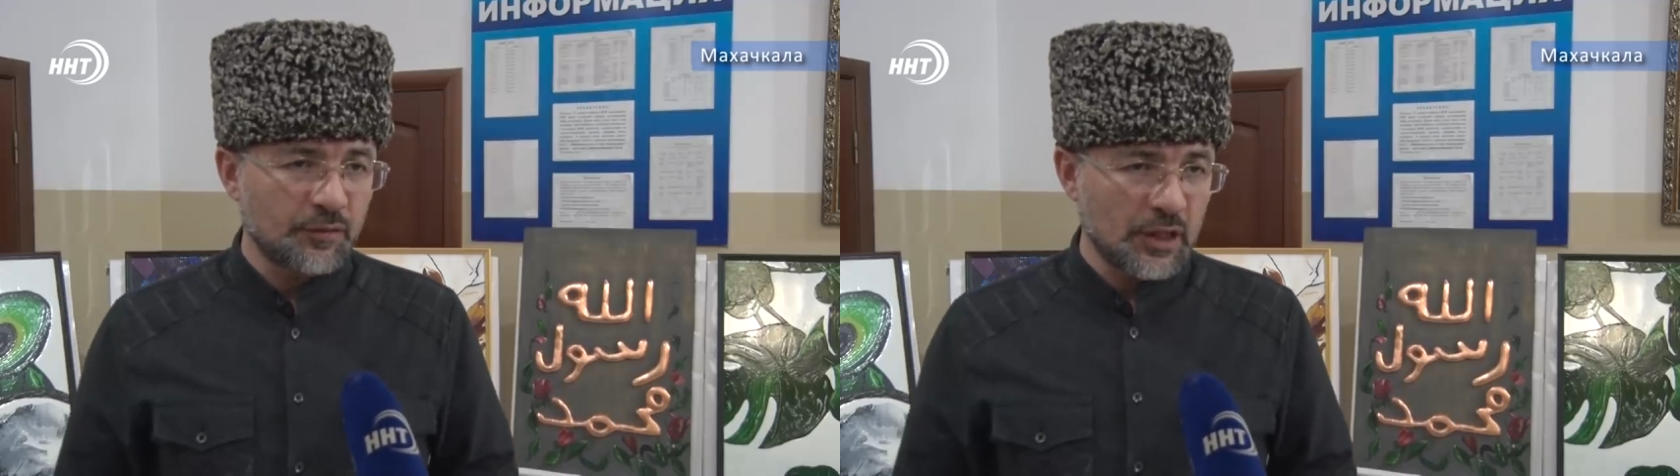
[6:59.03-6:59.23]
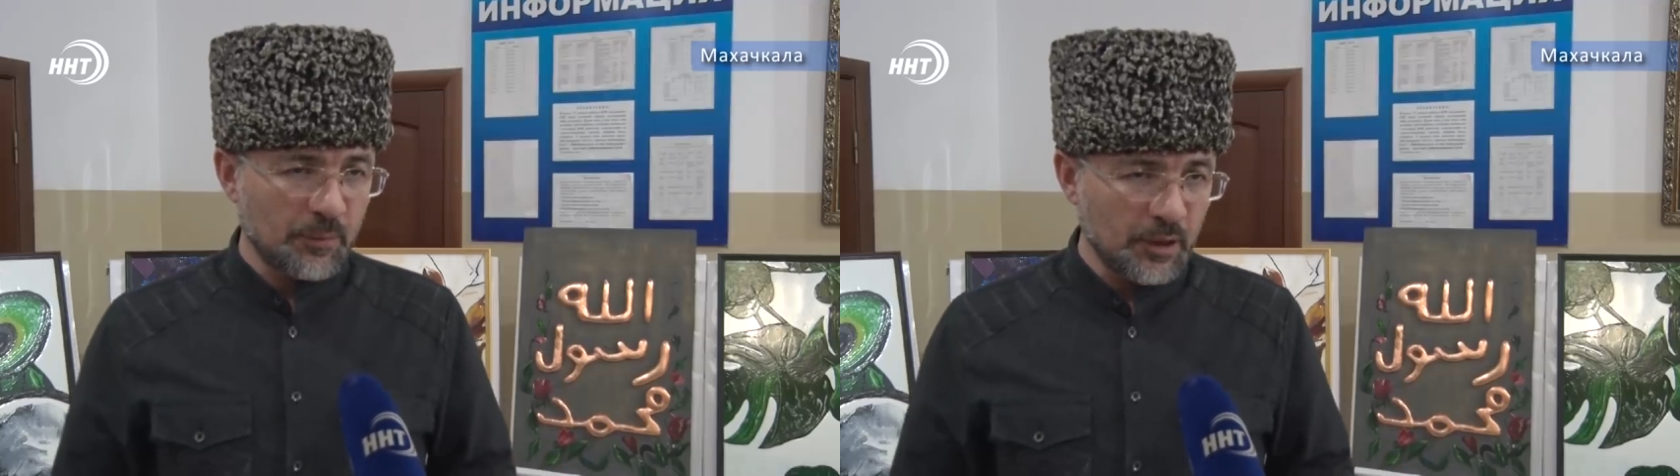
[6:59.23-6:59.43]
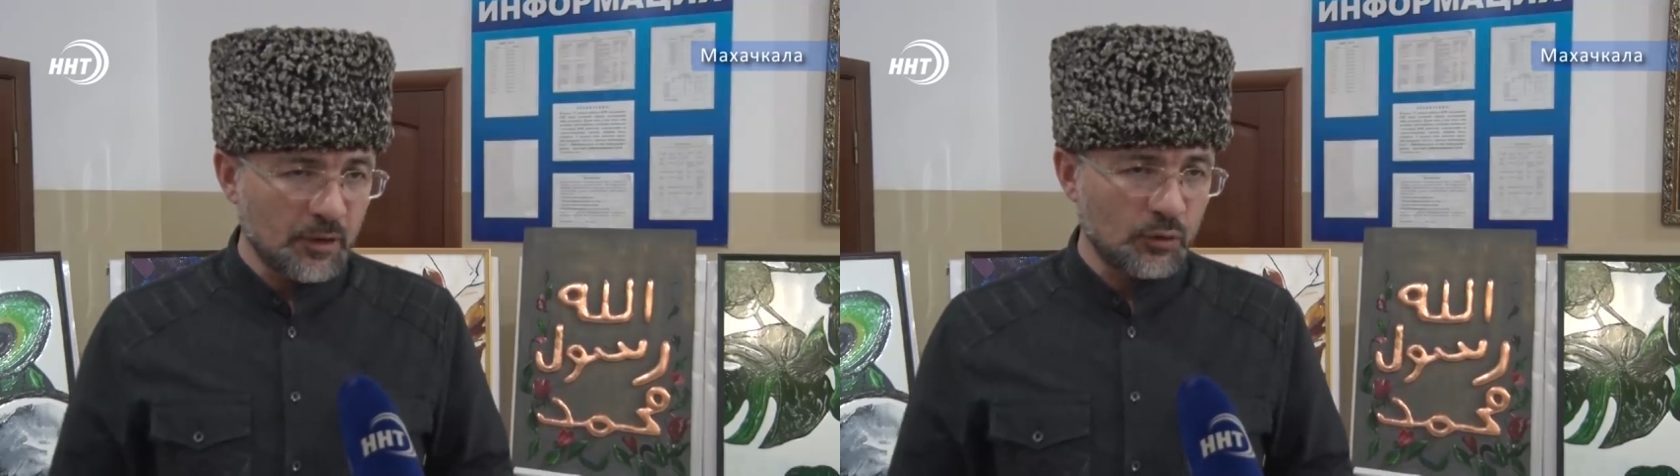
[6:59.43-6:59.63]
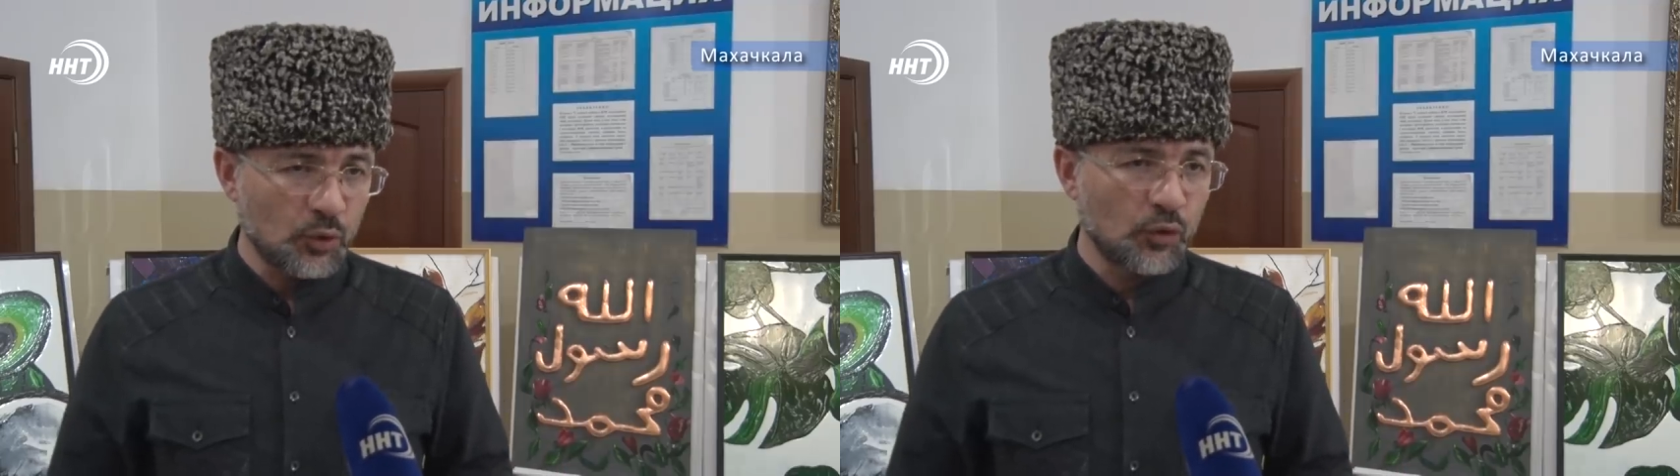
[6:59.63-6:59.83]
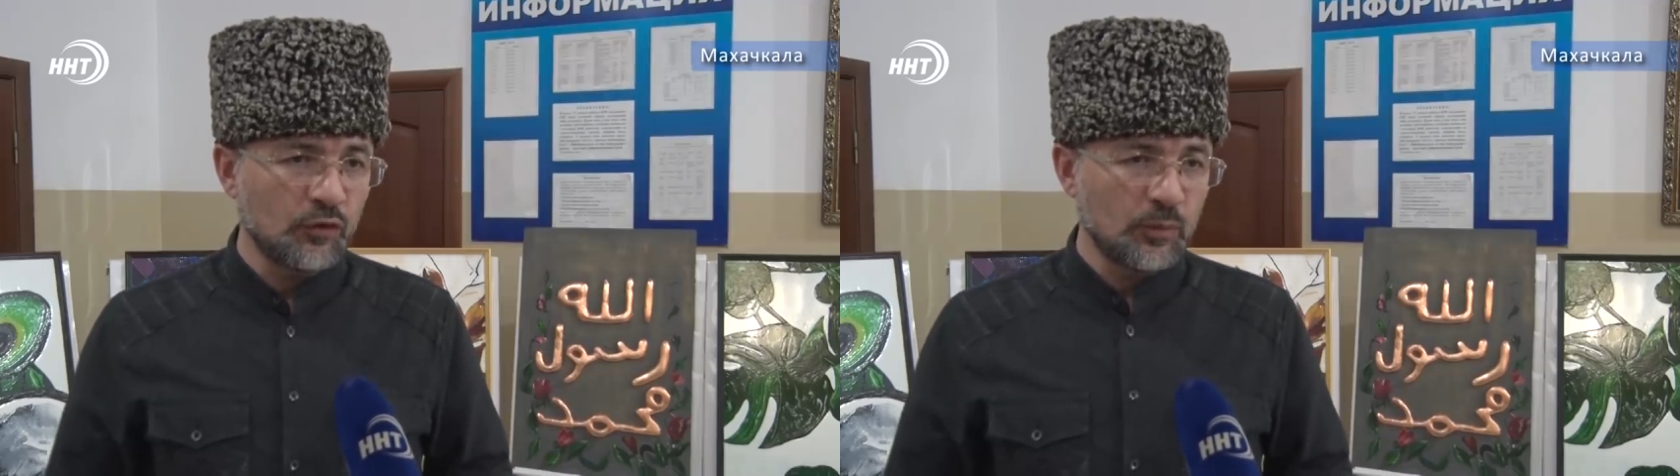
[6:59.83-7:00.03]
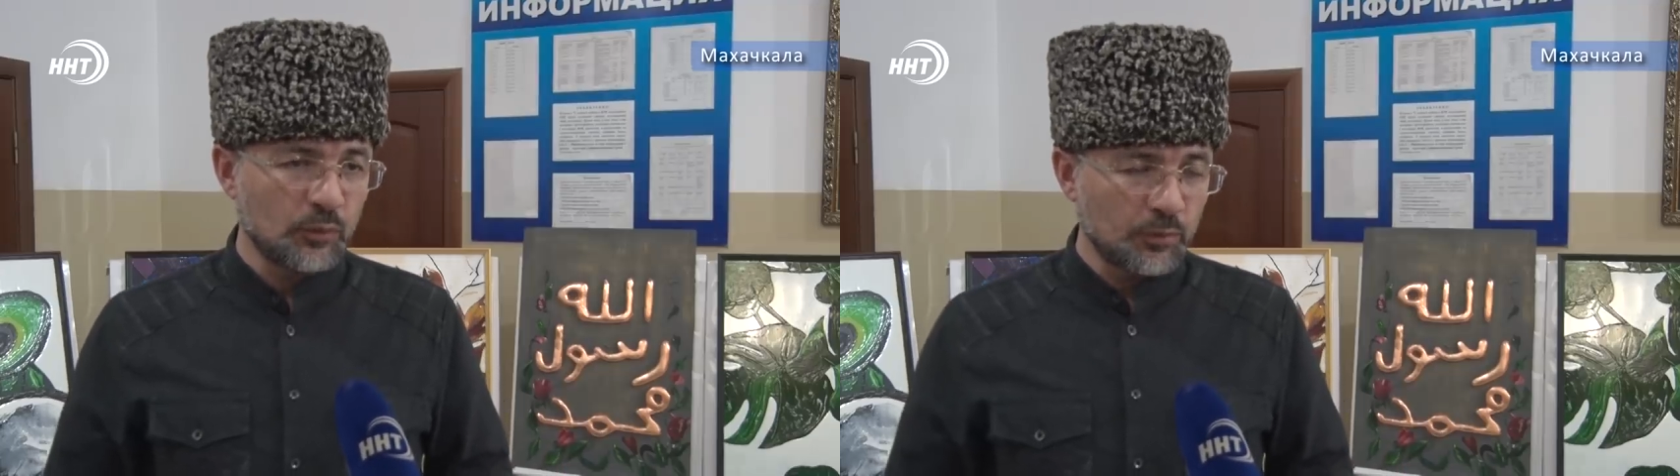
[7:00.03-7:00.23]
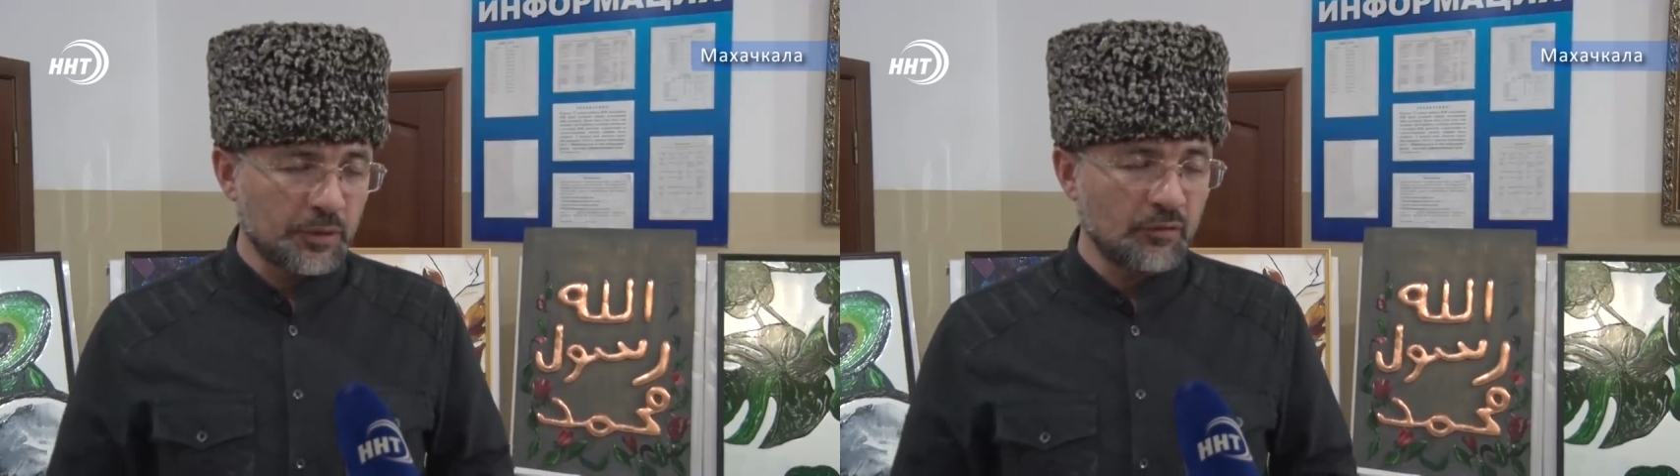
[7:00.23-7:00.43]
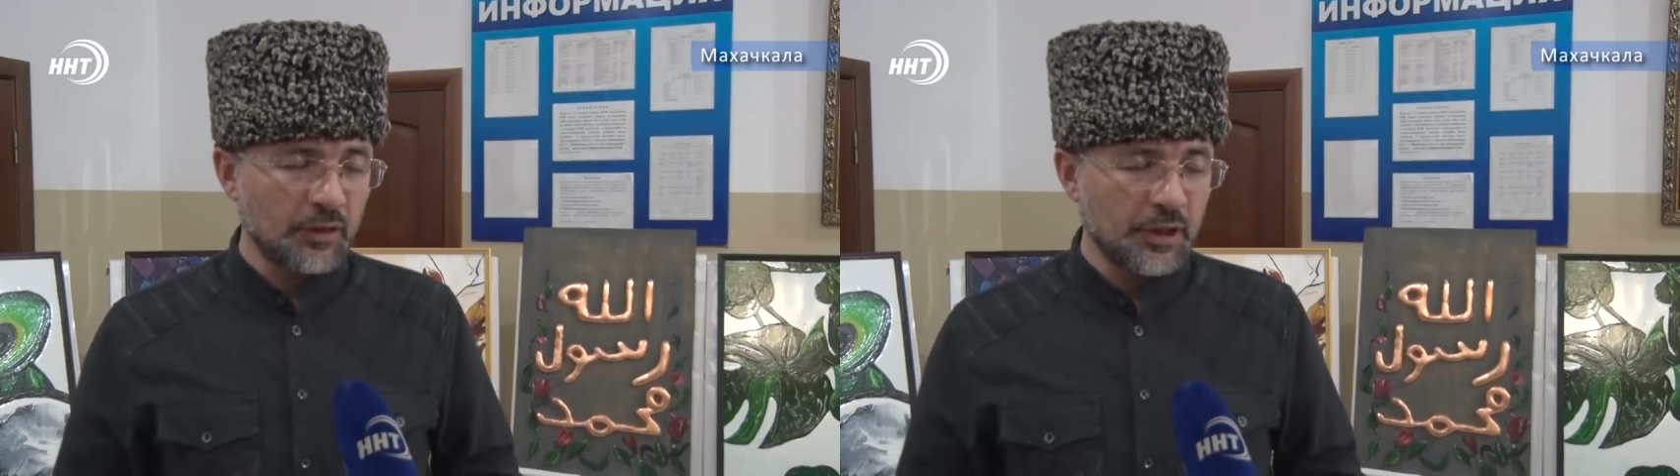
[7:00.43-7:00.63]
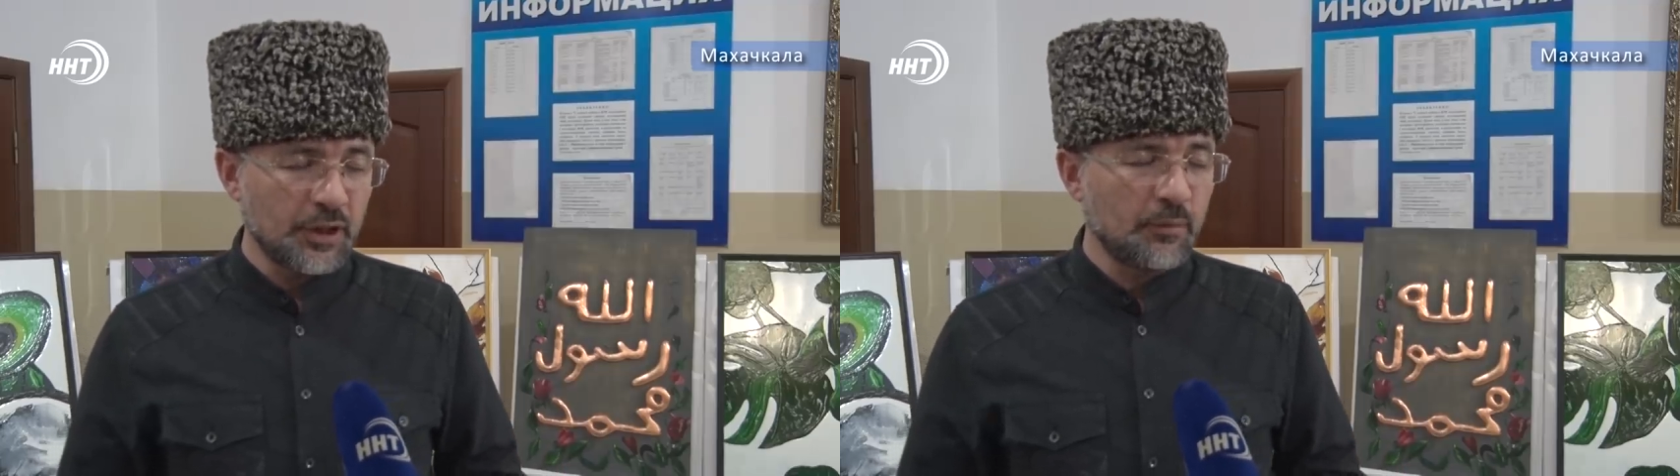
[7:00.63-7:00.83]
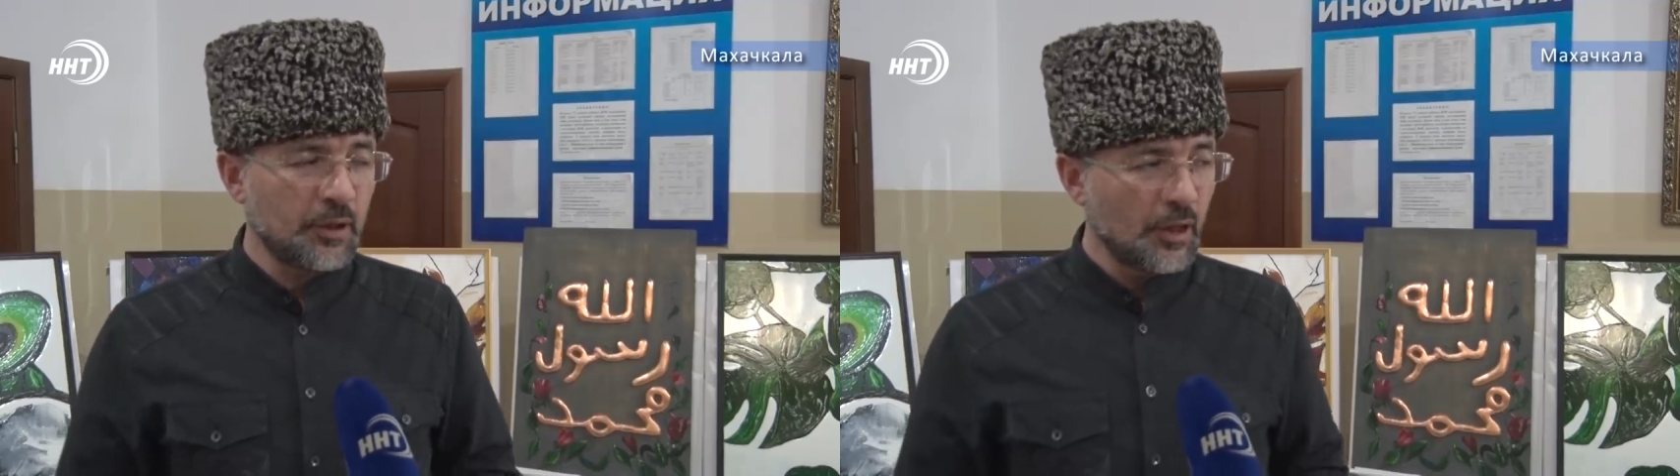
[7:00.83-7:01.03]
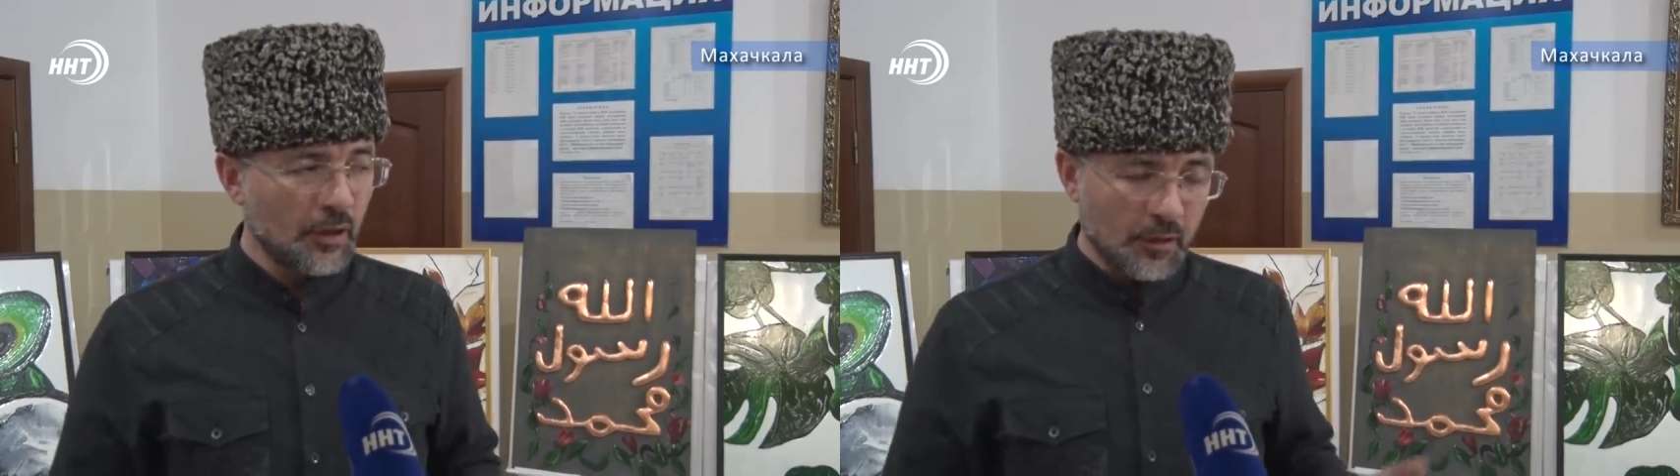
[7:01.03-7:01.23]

всеми духовными управлениями.